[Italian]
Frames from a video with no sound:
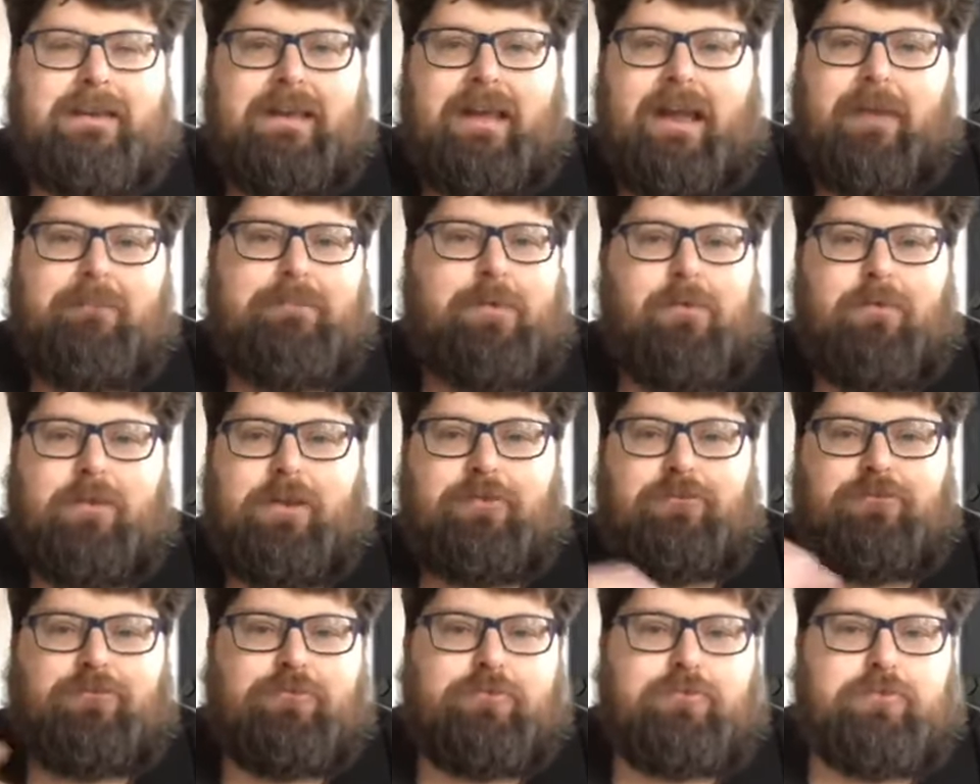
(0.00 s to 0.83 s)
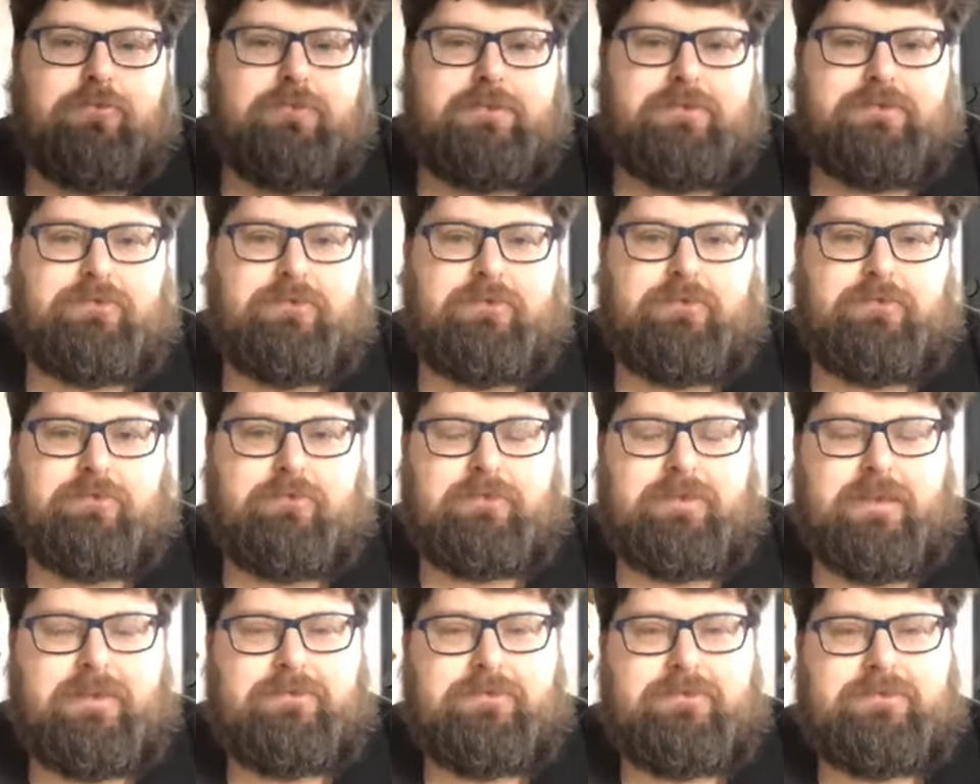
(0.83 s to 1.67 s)
abbiamo raggiunto questo
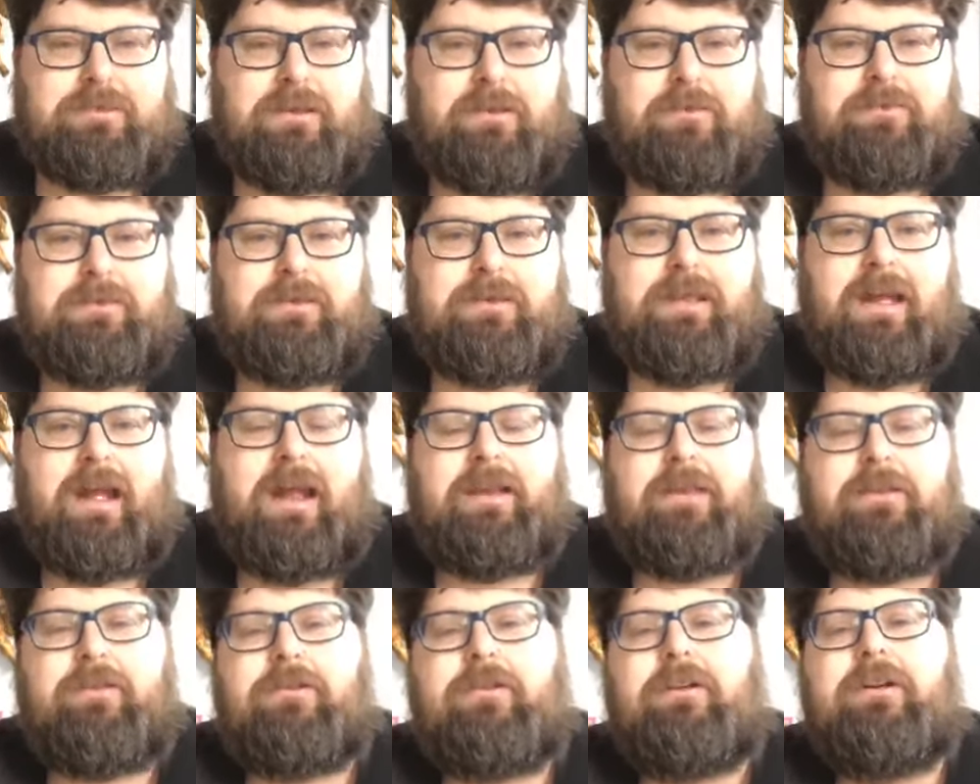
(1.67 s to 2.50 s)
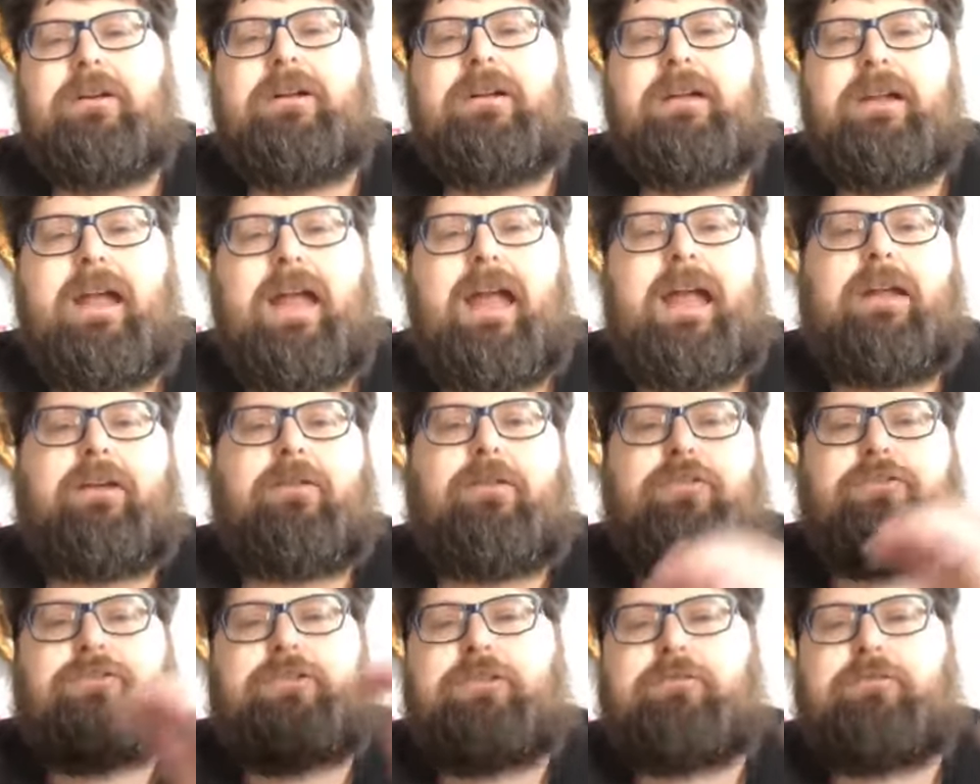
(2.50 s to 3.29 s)
risultato straordinario, eccoci